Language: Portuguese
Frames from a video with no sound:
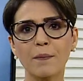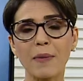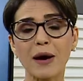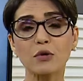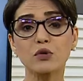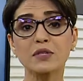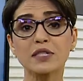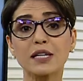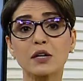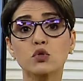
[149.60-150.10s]
para o
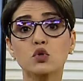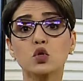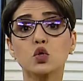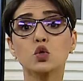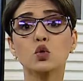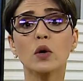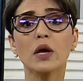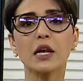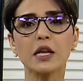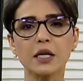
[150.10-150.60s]
seu
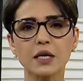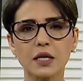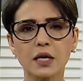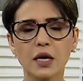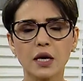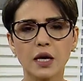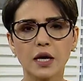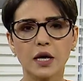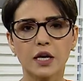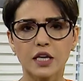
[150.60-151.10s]
Sueli,
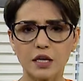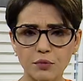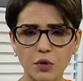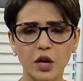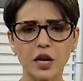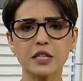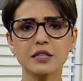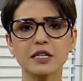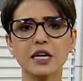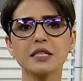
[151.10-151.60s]
que mora
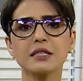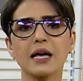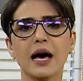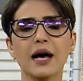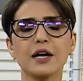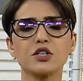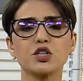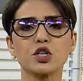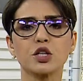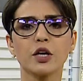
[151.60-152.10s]
em
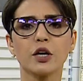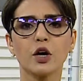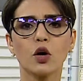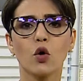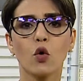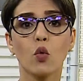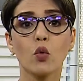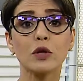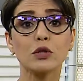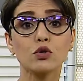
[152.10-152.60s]
Trindade.
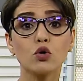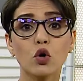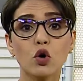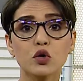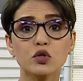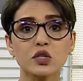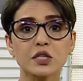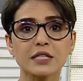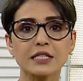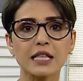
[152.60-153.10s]
O
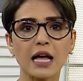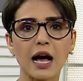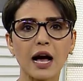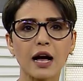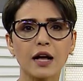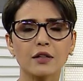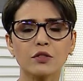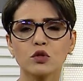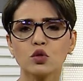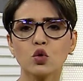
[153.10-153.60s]
idoso
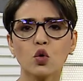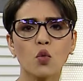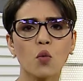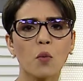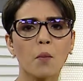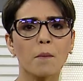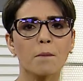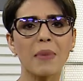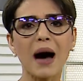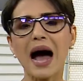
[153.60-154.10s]
está num
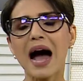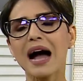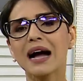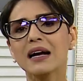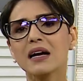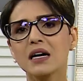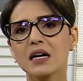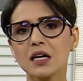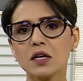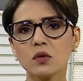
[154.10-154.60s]

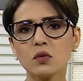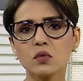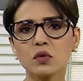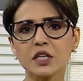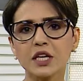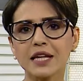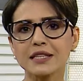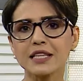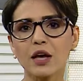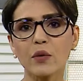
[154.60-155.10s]
barracão que
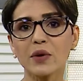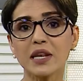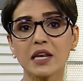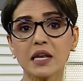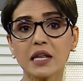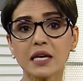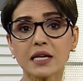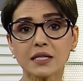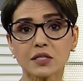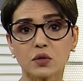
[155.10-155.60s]
até o
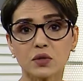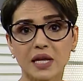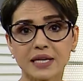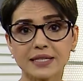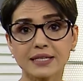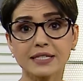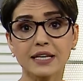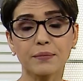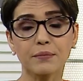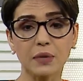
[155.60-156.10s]
início dessa
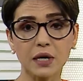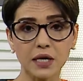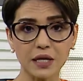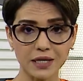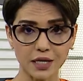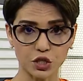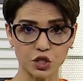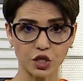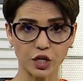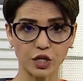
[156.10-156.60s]
semana,
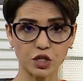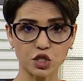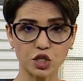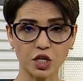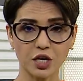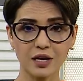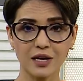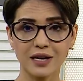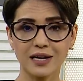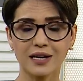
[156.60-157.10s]
gente,
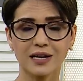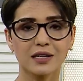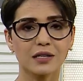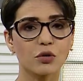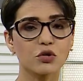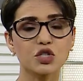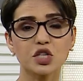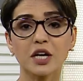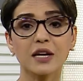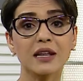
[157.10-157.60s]
não
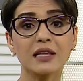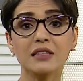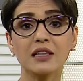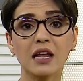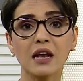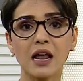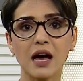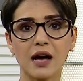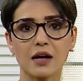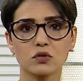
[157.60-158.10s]
tinha nem
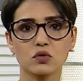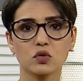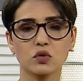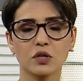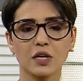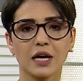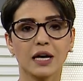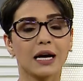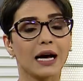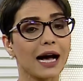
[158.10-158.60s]
telhado.
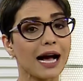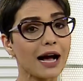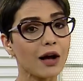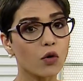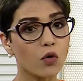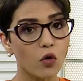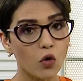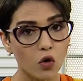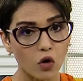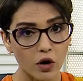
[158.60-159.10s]

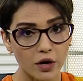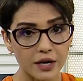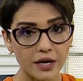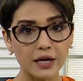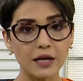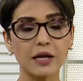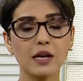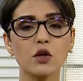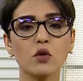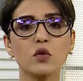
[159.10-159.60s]
Agora
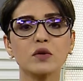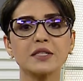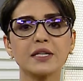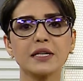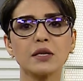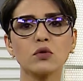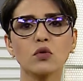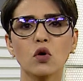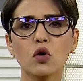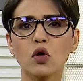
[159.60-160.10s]
ele
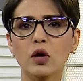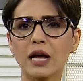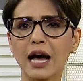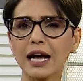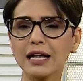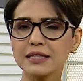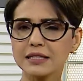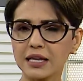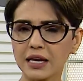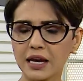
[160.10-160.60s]
conseguiu colocar
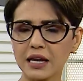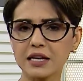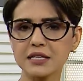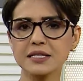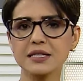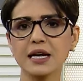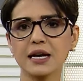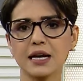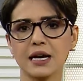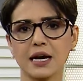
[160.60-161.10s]
telhas
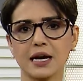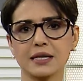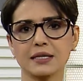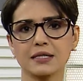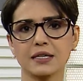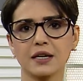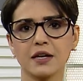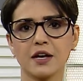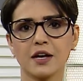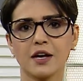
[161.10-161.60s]
na
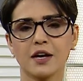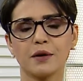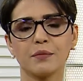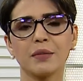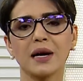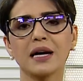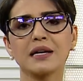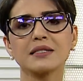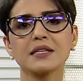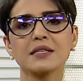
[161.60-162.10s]
casa,
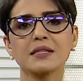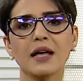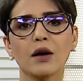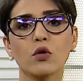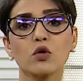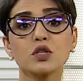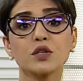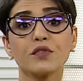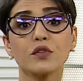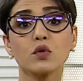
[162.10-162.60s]
mas está com
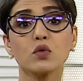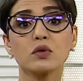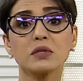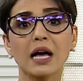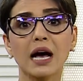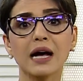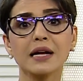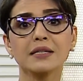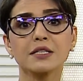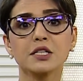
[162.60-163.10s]

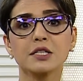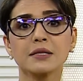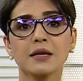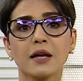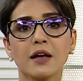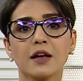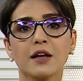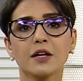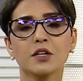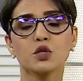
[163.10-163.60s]
dificuldades
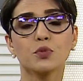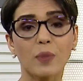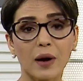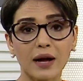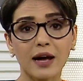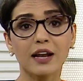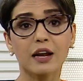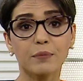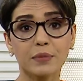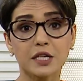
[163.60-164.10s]
de pagar
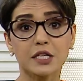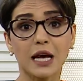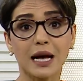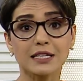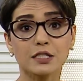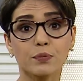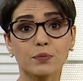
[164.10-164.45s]
as